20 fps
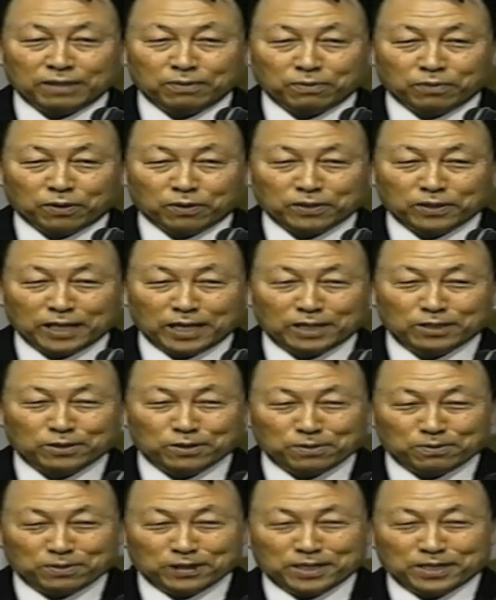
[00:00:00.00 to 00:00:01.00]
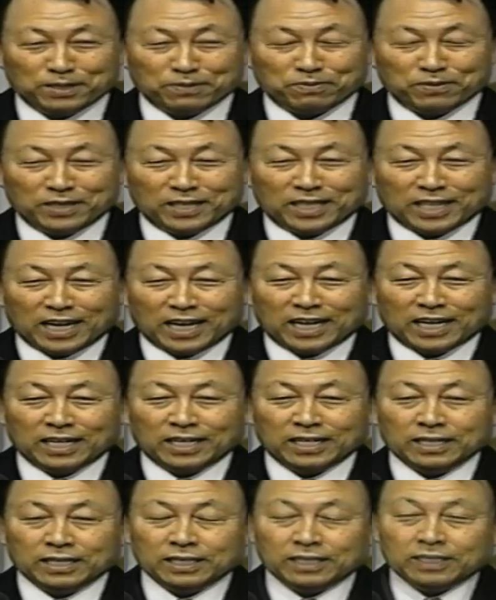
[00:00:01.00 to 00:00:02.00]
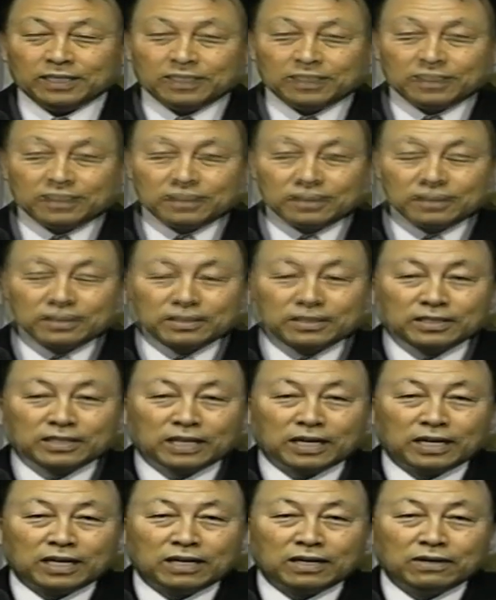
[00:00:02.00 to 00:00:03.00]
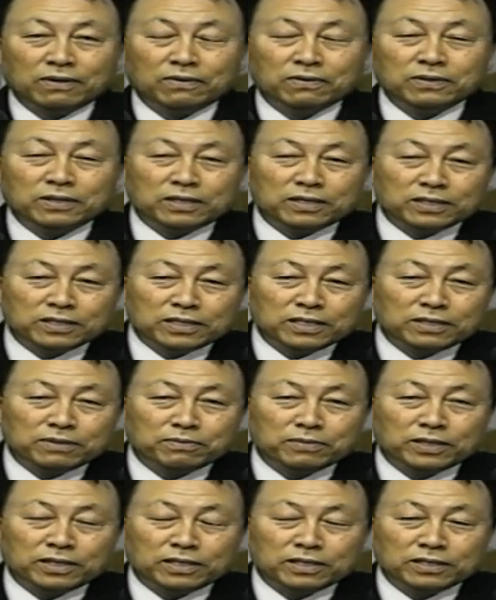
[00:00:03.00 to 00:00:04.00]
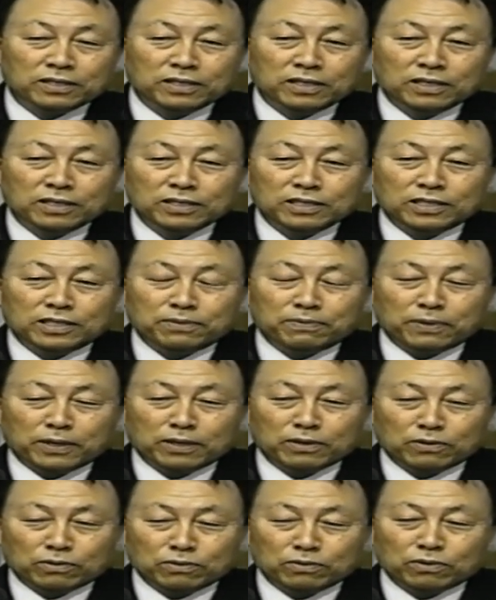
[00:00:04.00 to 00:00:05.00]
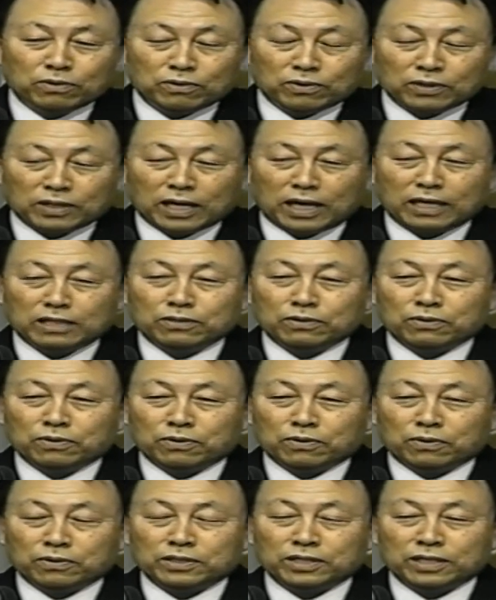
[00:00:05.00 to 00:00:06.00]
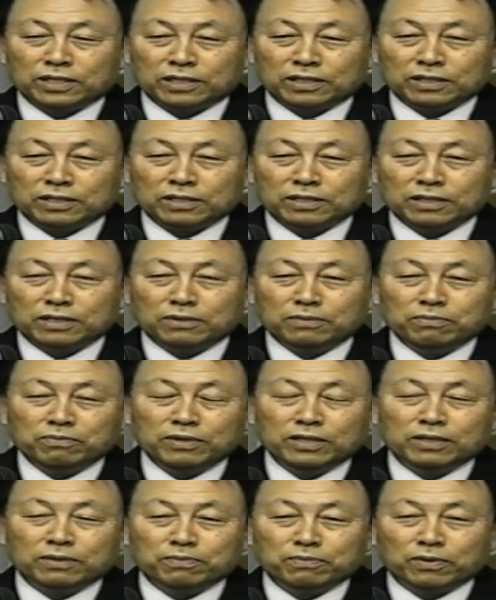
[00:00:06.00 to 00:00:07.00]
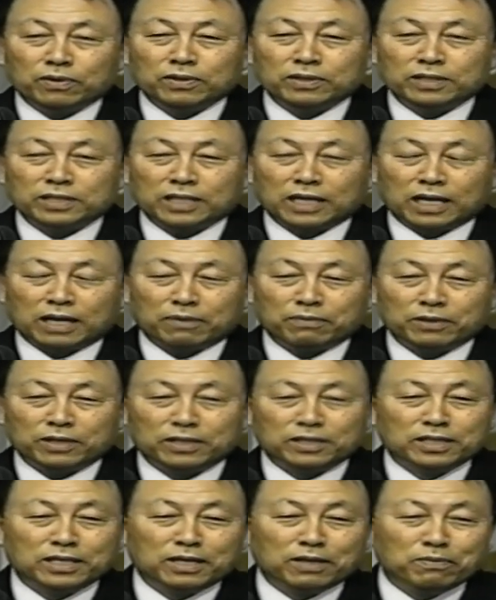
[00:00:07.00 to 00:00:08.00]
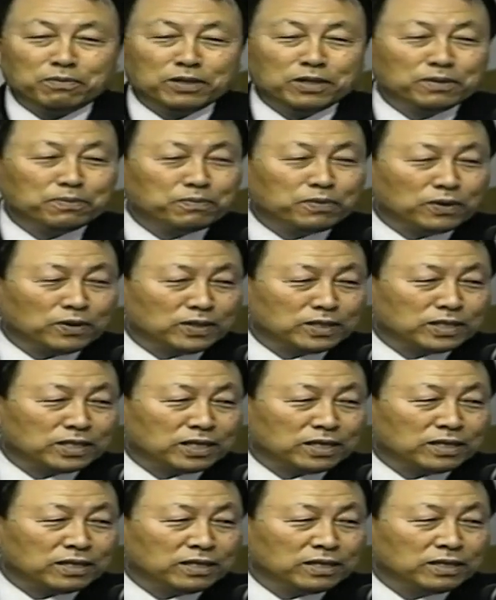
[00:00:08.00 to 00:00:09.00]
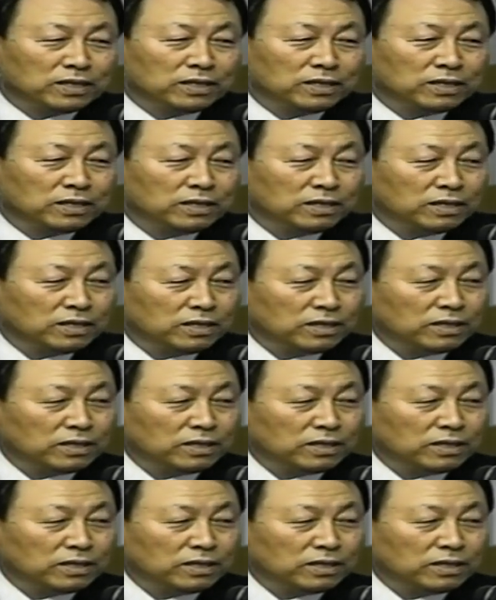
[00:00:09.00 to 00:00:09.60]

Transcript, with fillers: 奉耶稣的名，感谢，先祝福祷告，阿门。在座的各位弟兄姊妹，相信在这时间，上帝赐福于我们。